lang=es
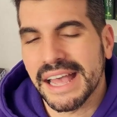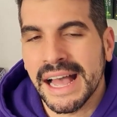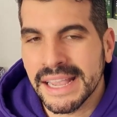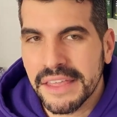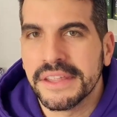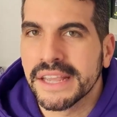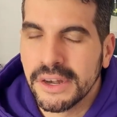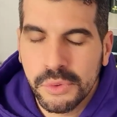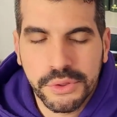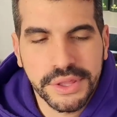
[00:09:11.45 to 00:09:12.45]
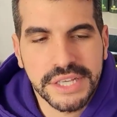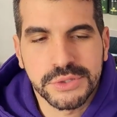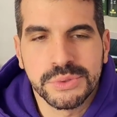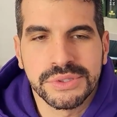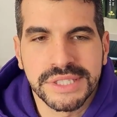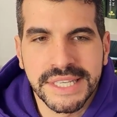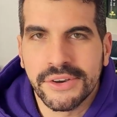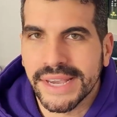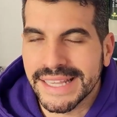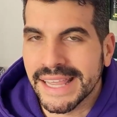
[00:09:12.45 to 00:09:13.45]
Hay que decir que Lucy es un
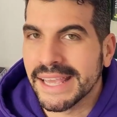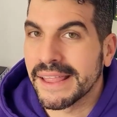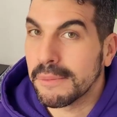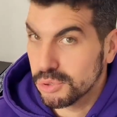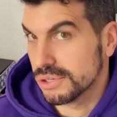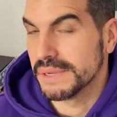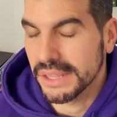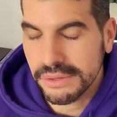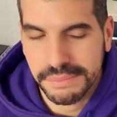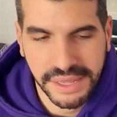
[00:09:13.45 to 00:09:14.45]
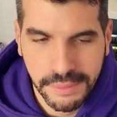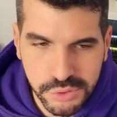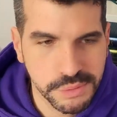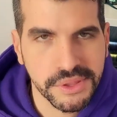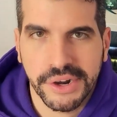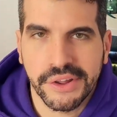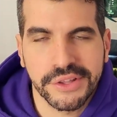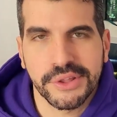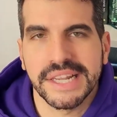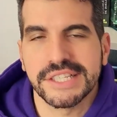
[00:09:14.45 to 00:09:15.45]
chico que te da mucho miedo, te da mucho miedo a lo largo de toda la